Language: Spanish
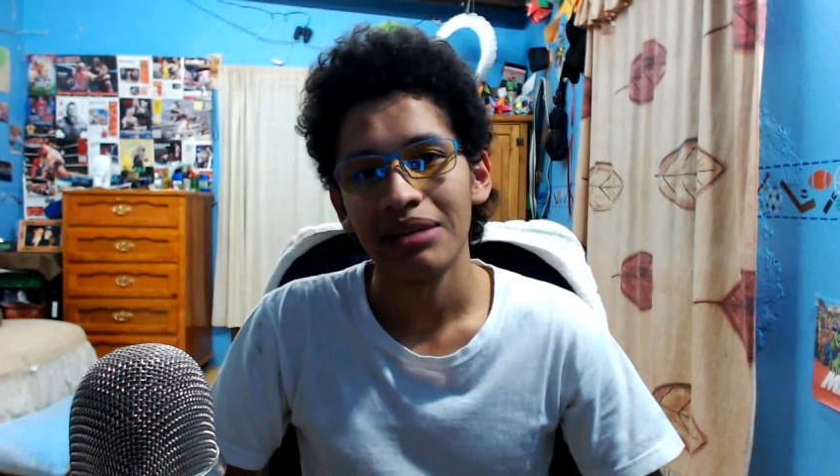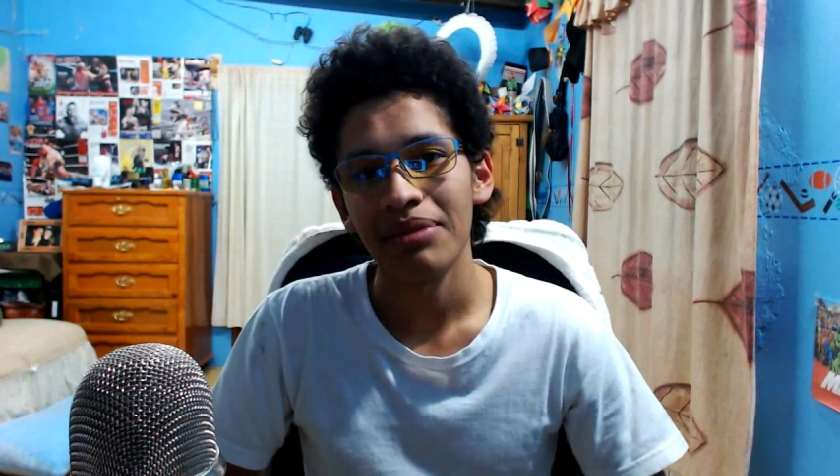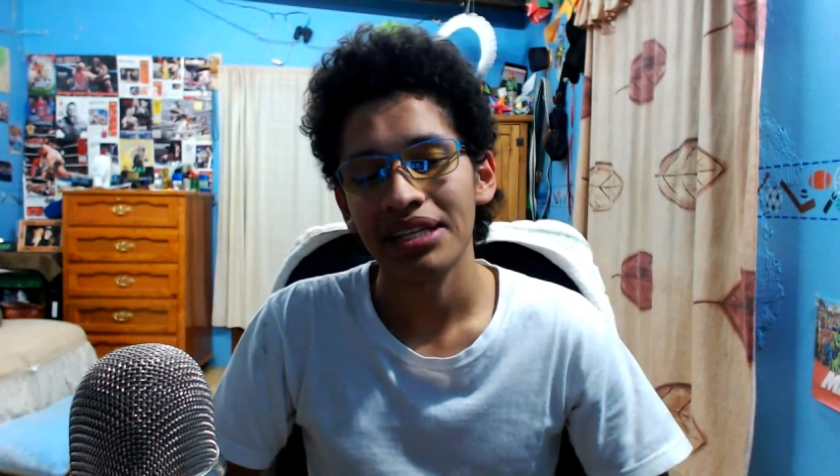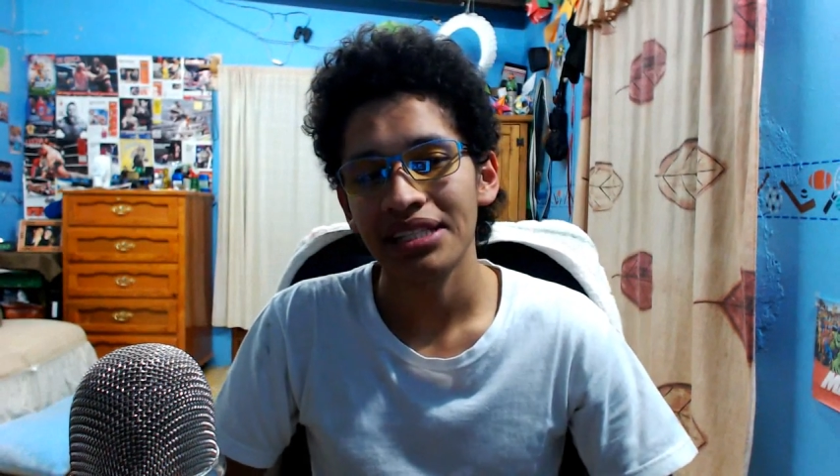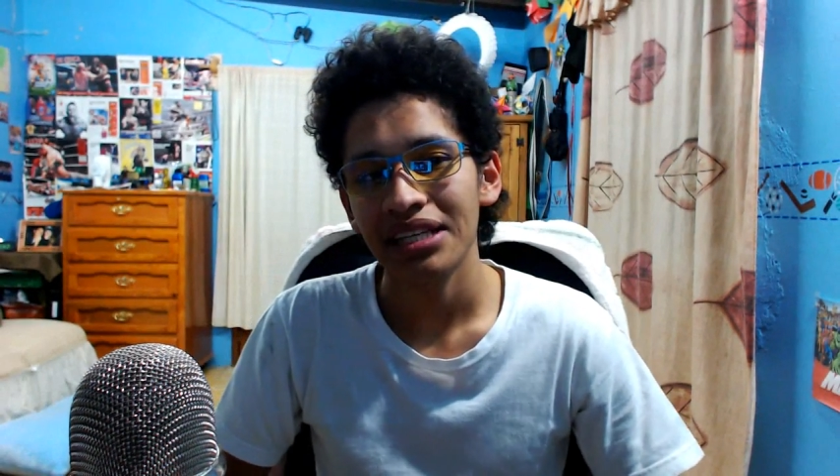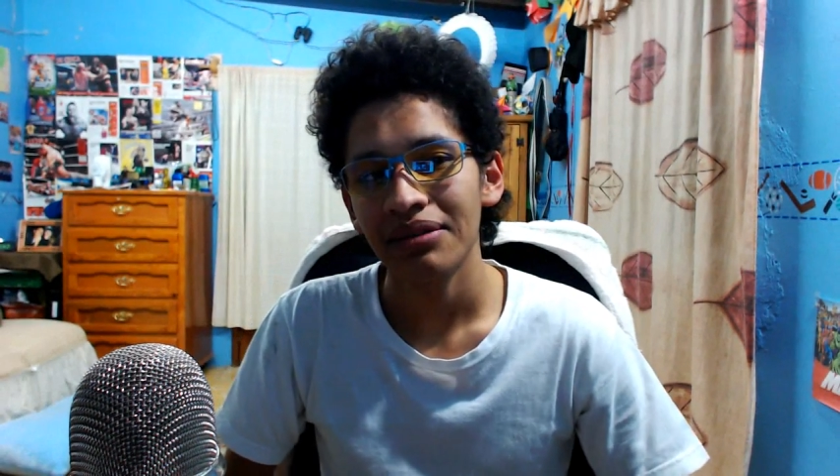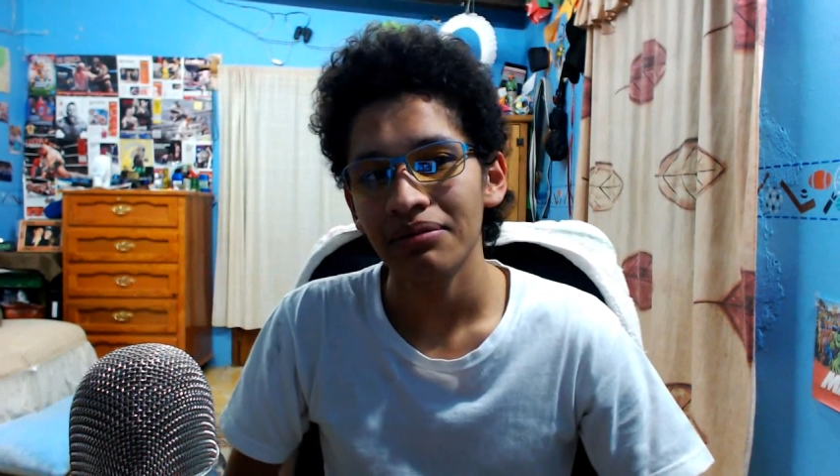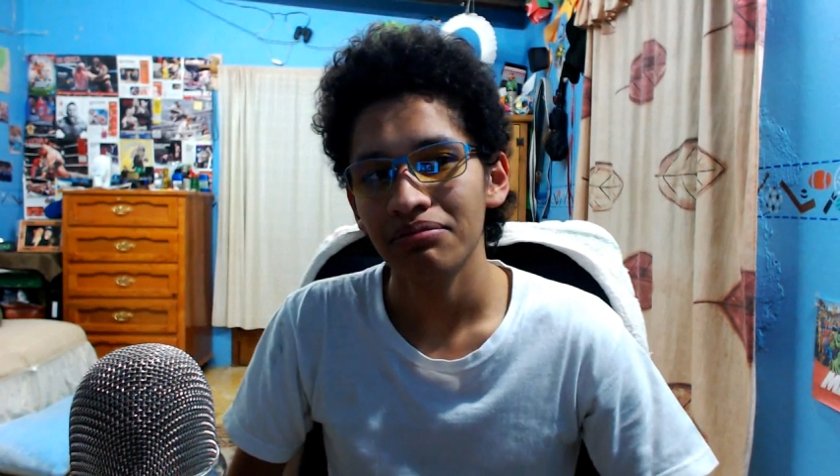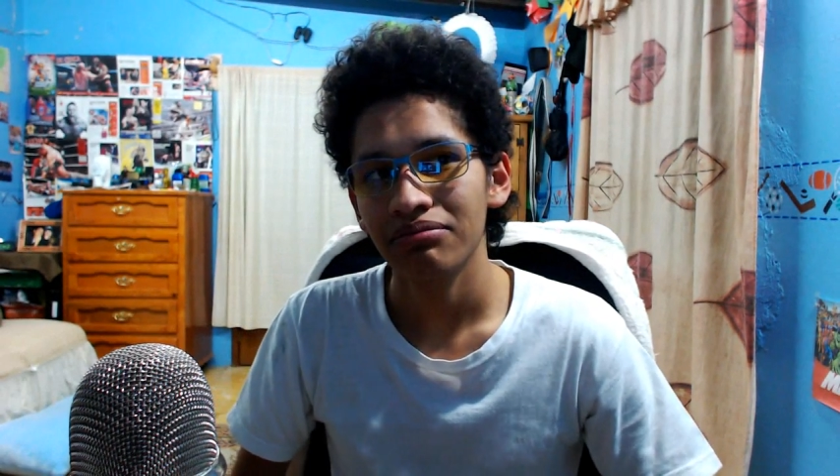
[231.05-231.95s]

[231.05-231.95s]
se me hacía